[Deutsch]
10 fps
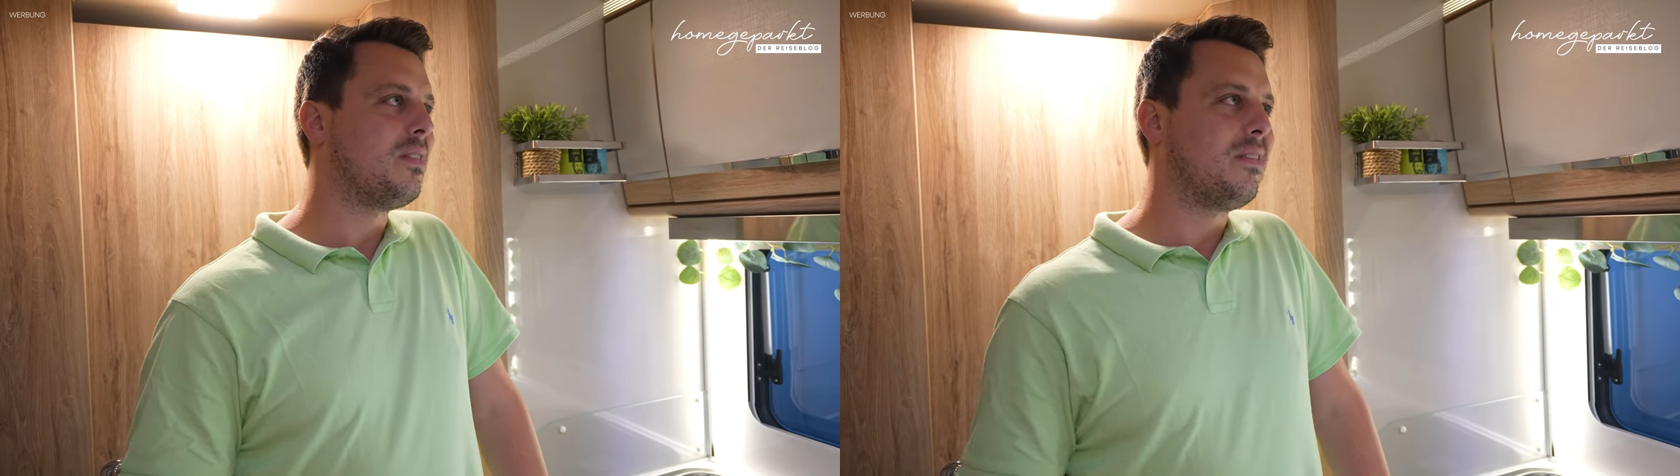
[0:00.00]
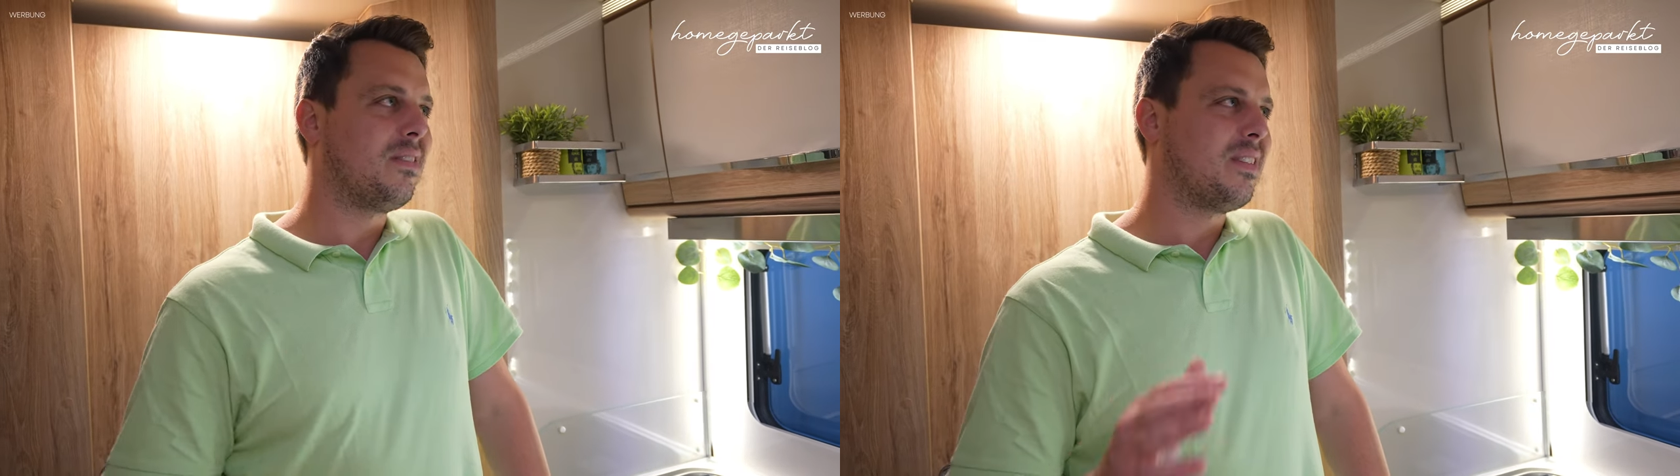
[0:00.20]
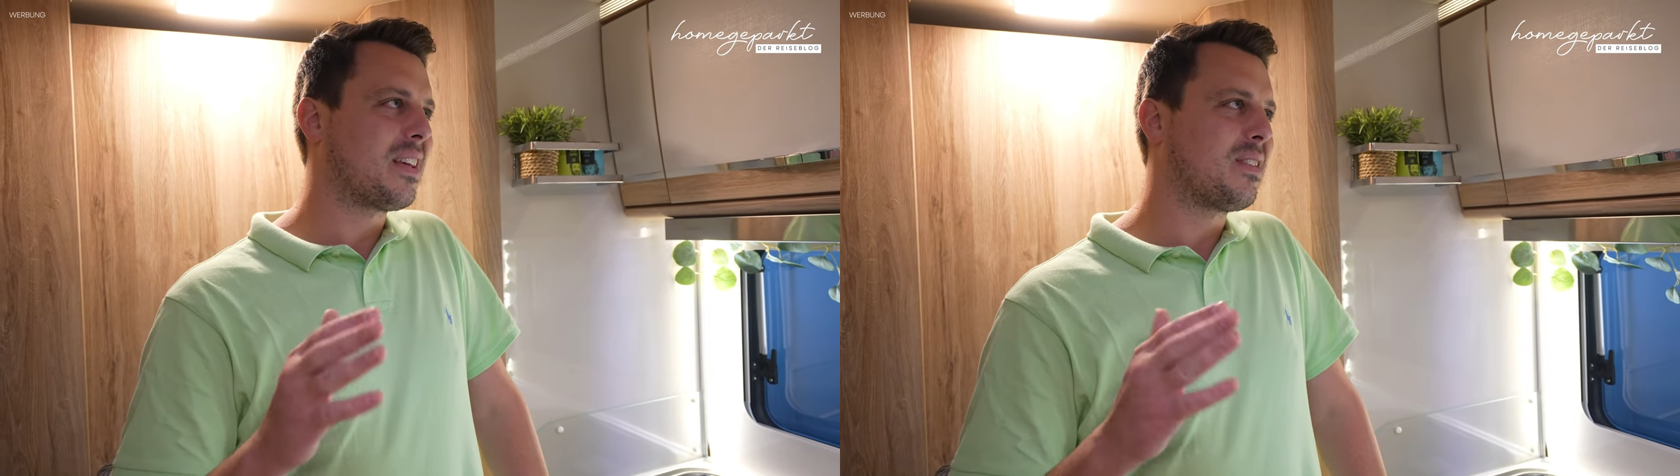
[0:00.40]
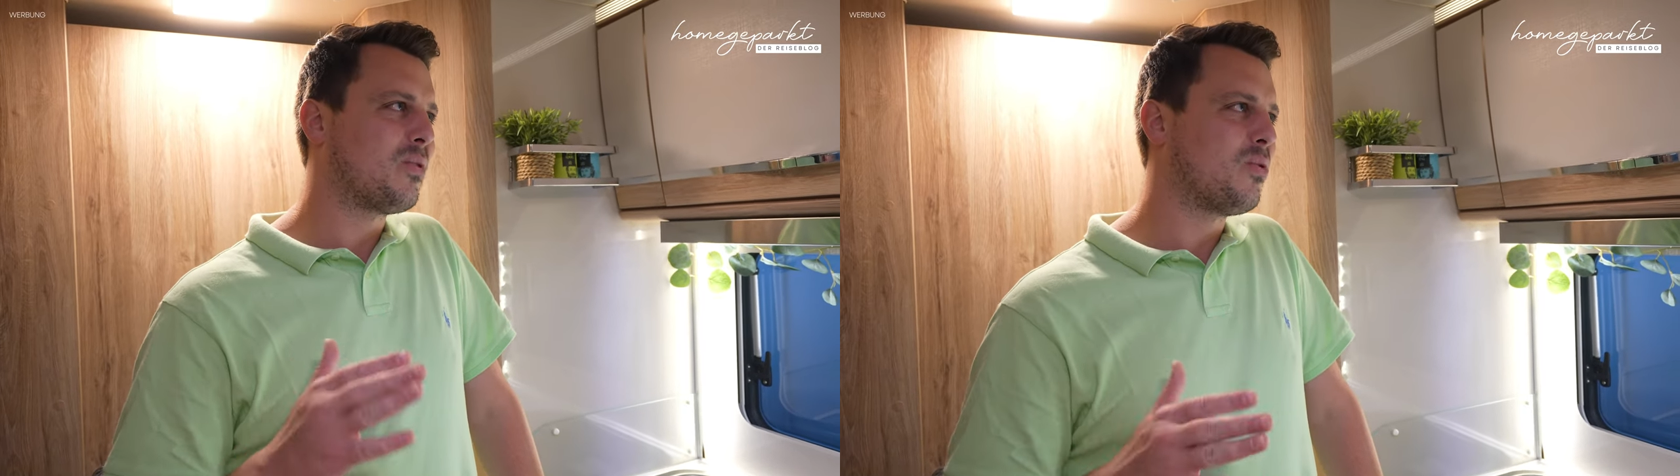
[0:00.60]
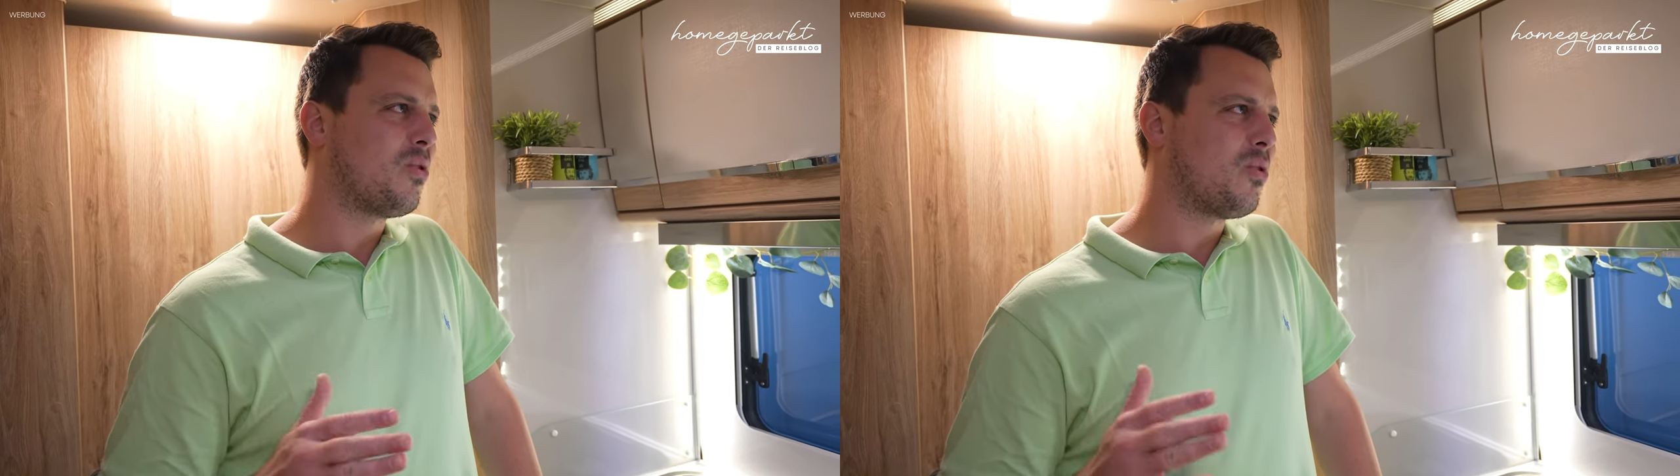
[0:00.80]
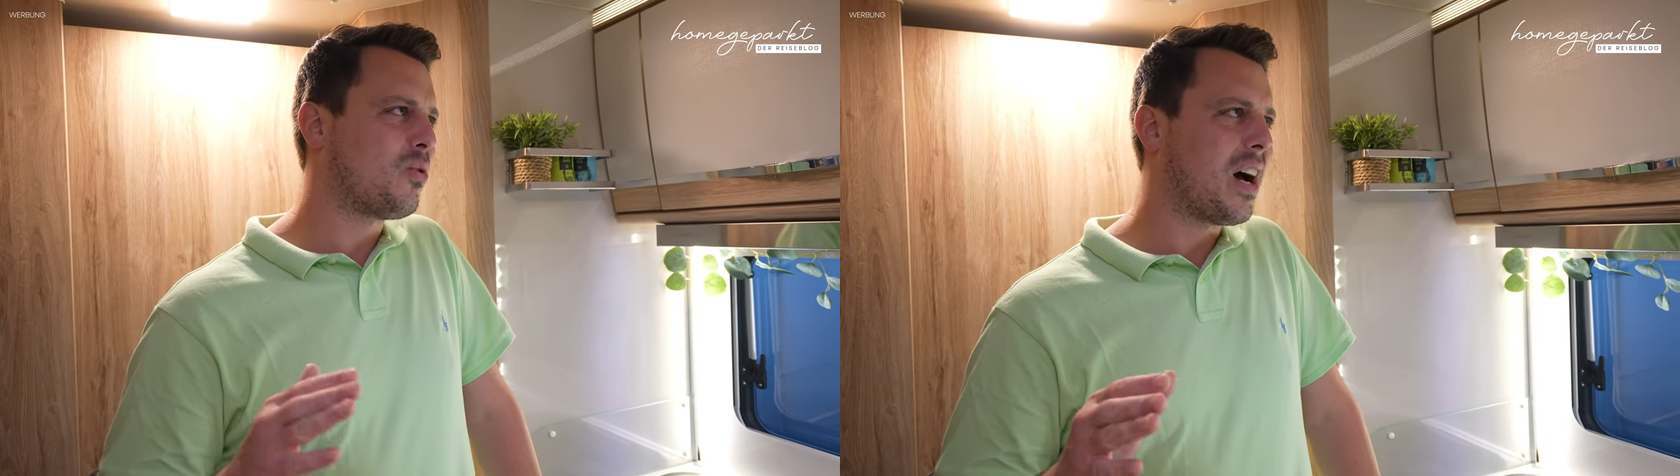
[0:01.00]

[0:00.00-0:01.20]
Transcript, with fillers: 600 oder...